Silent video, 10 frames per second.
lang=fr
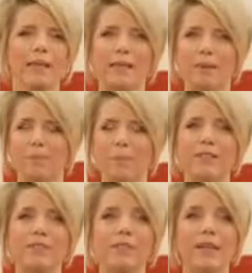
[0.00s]
Crime
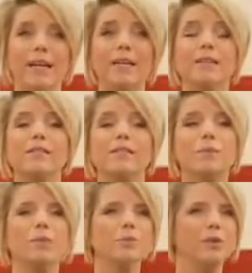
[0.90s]
passionnel et
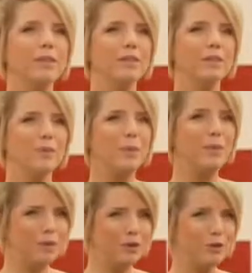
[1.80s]
somnambulisme.
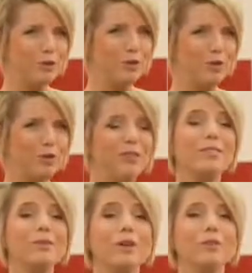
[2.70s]
Bienvenue dans
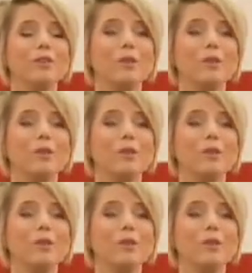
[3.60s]
Histoire de